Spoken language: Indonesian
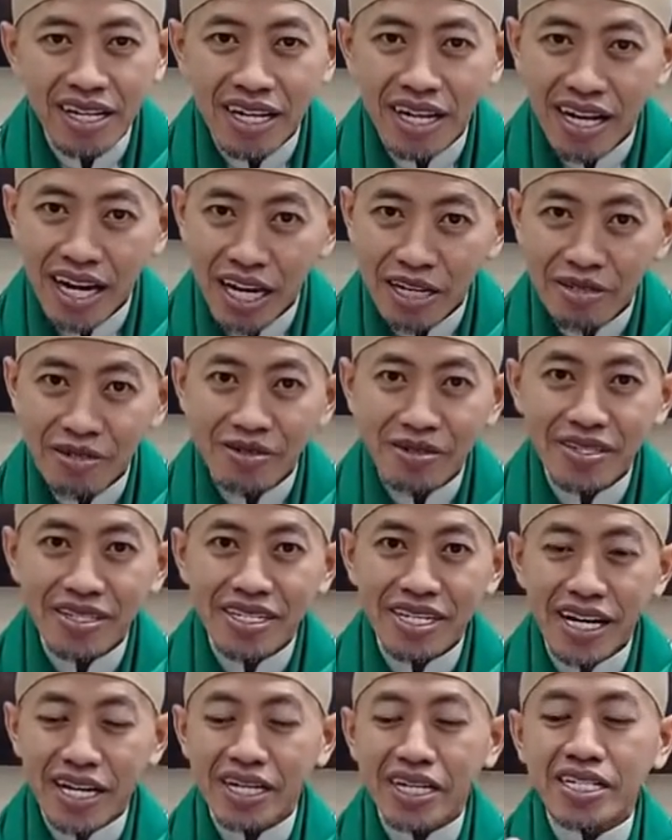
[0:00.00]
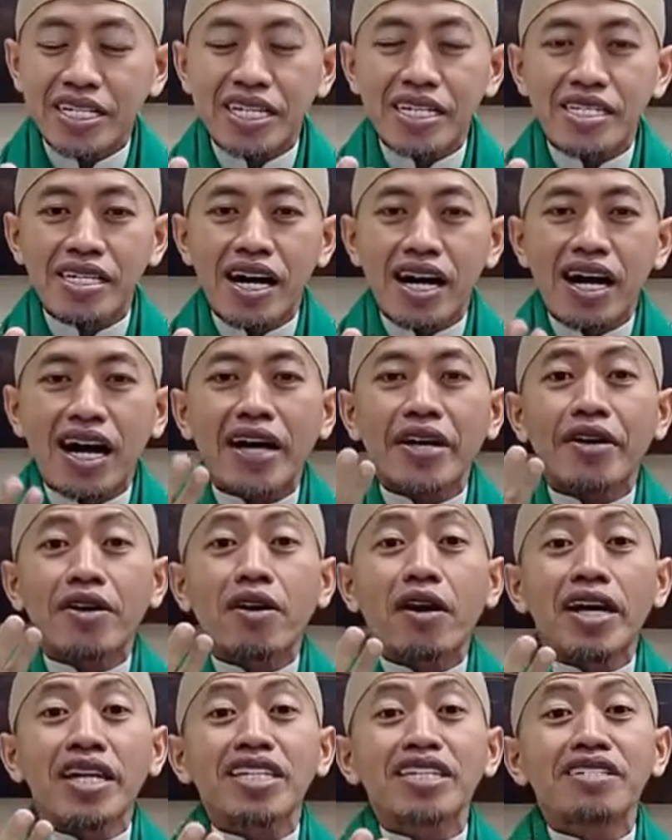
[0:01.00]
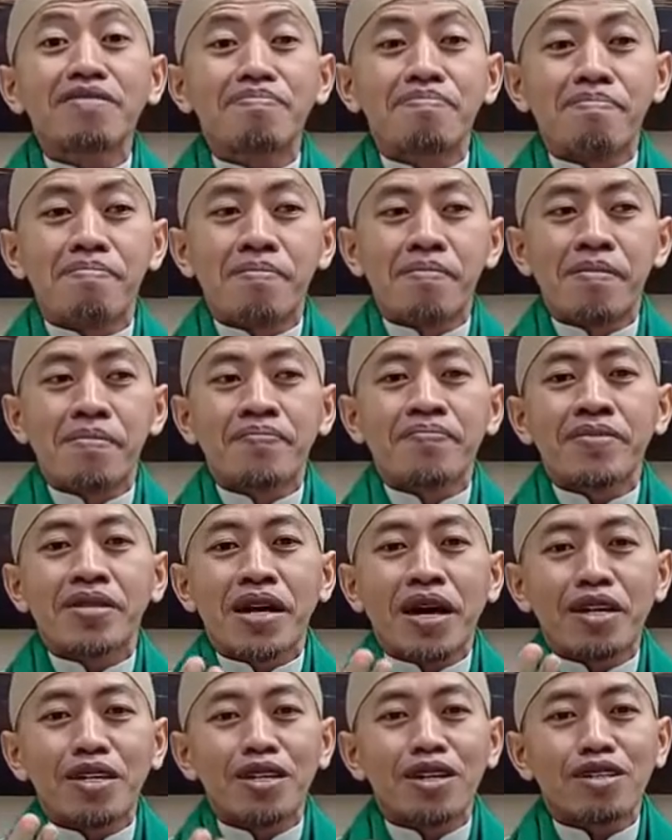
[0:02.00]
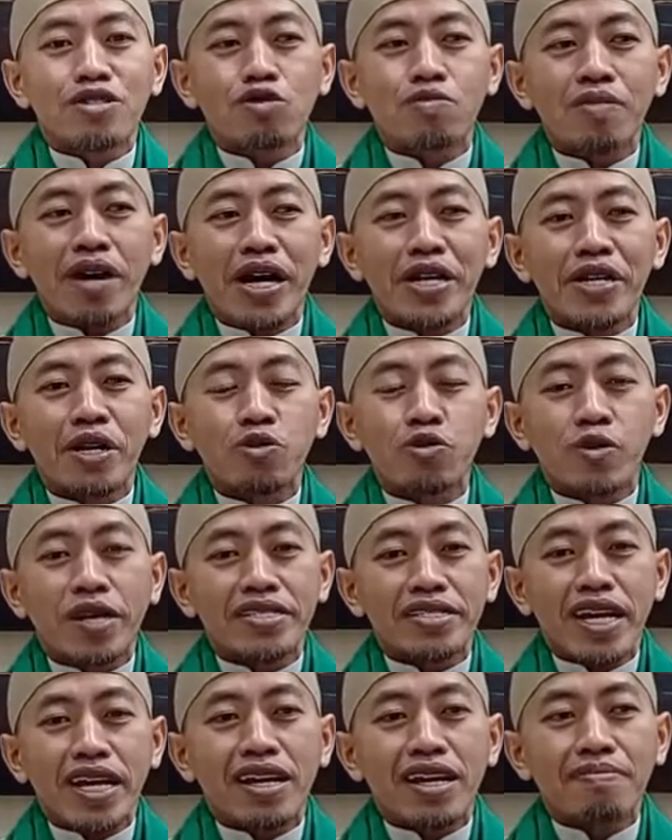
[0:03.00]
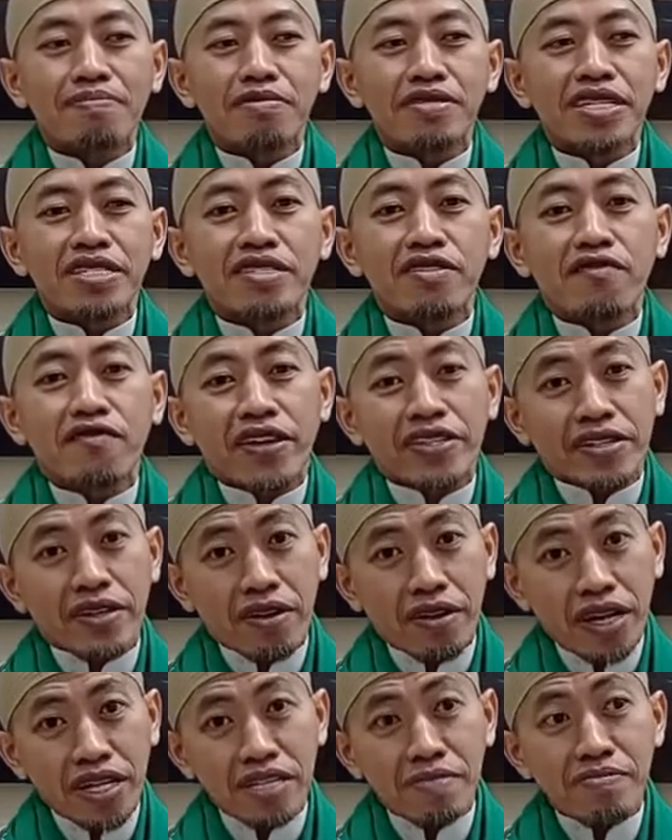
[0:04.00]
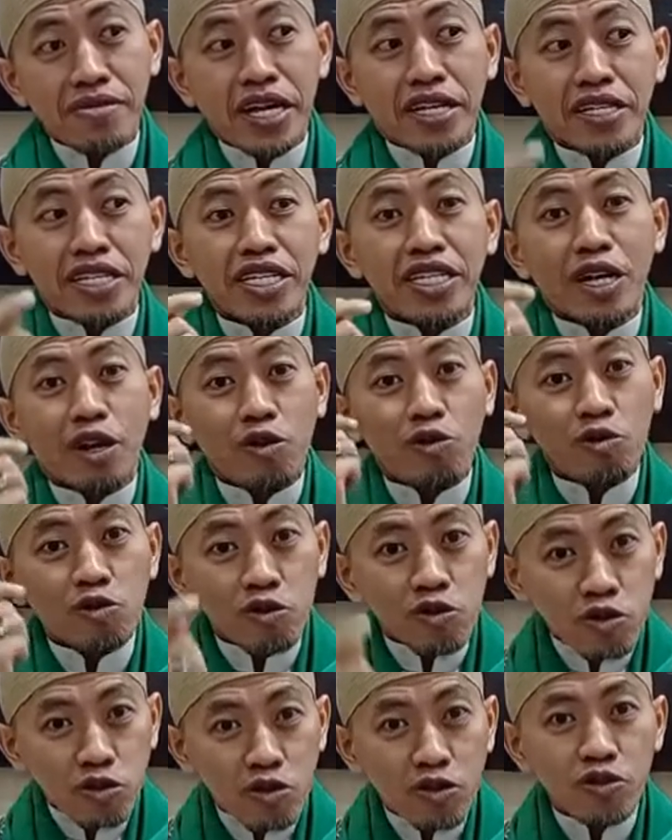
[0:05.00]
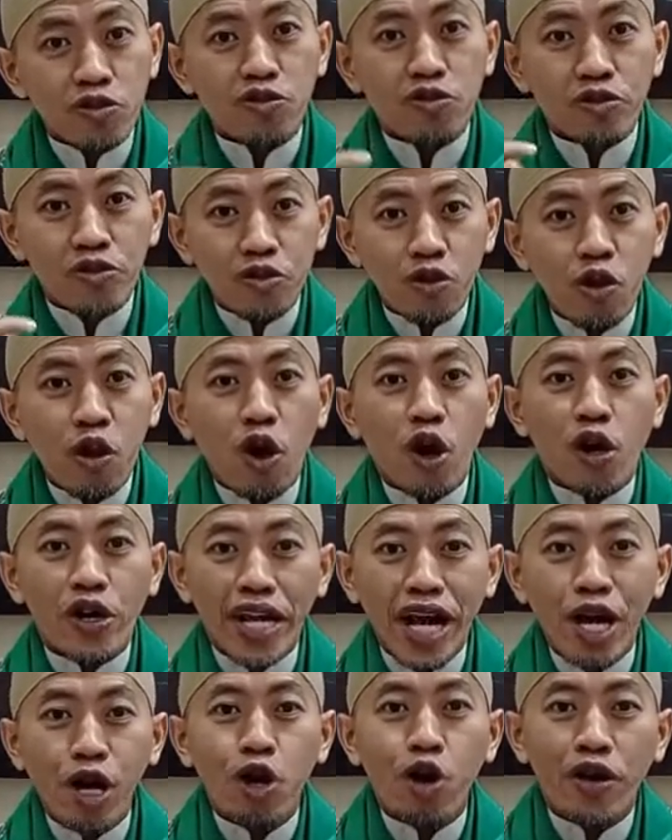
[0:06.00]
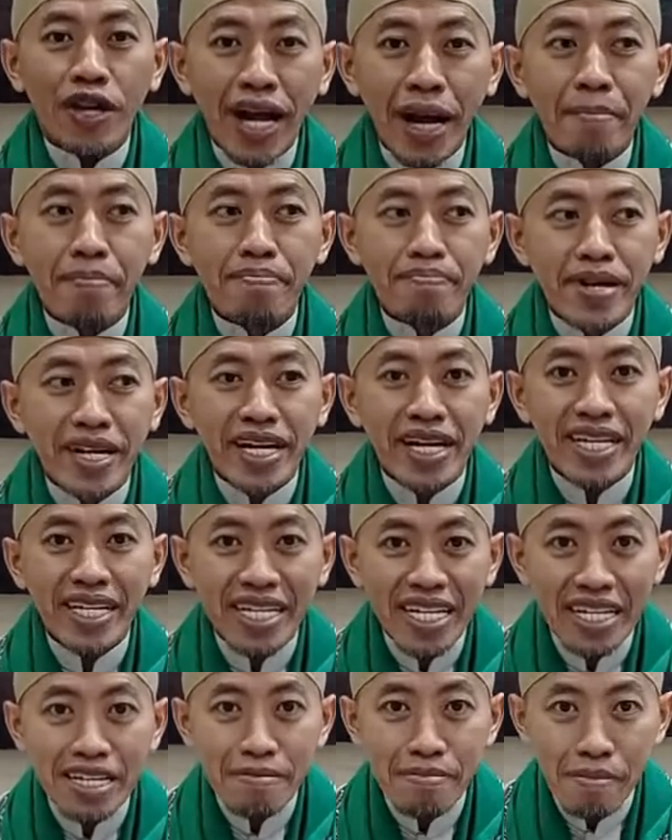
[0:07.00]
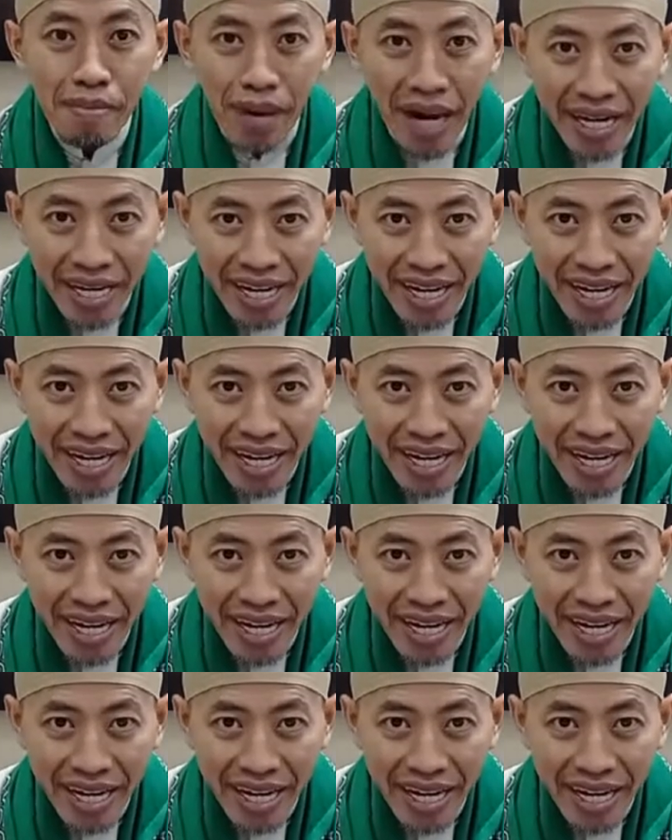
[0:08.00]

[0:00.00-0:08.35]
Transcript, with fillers: Lalu yang ketiga Ar-Rahim. Allah Subhanahu wa taala punya sifat rahim dan ini khusus untuk orang-orang beriman.